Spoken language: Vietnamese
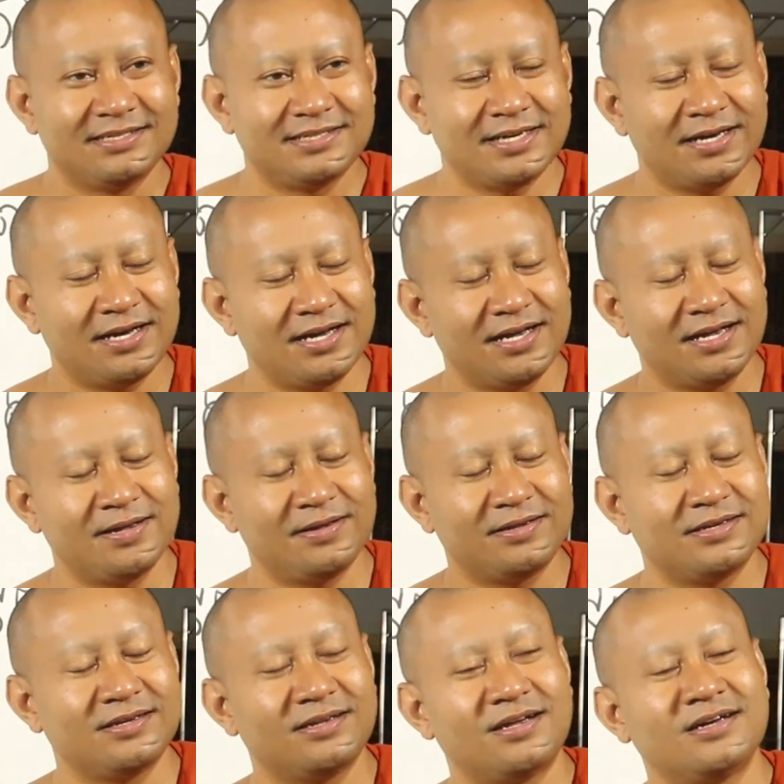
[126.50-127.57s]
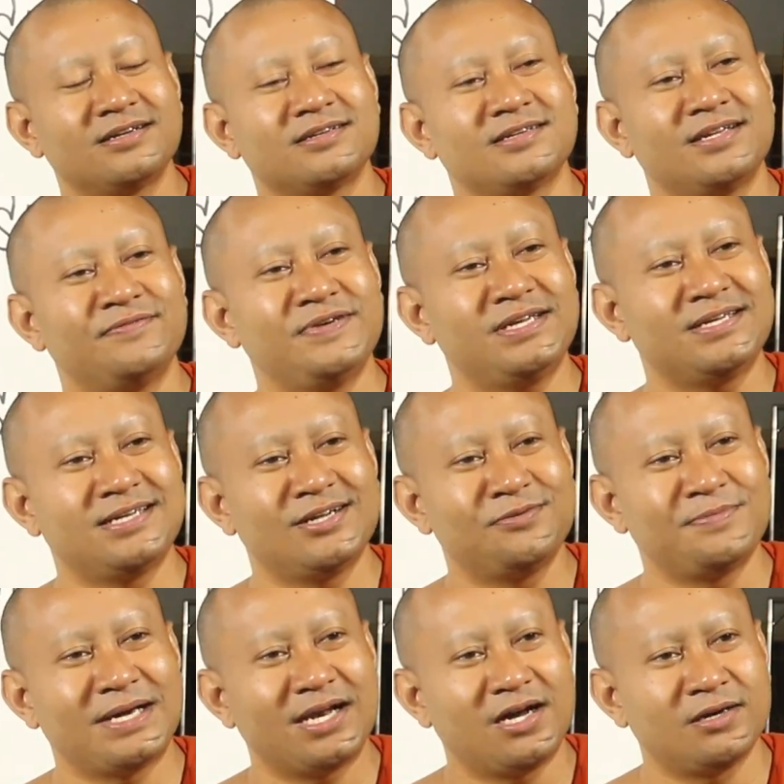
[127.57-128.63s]
cha ông David nấu
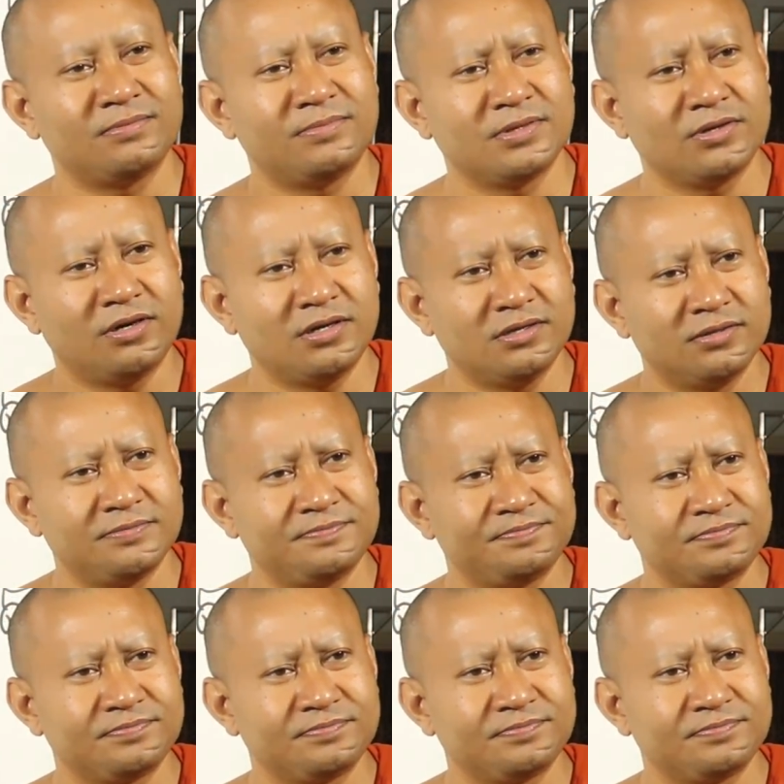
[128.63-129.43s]
mặn ông một cột rồi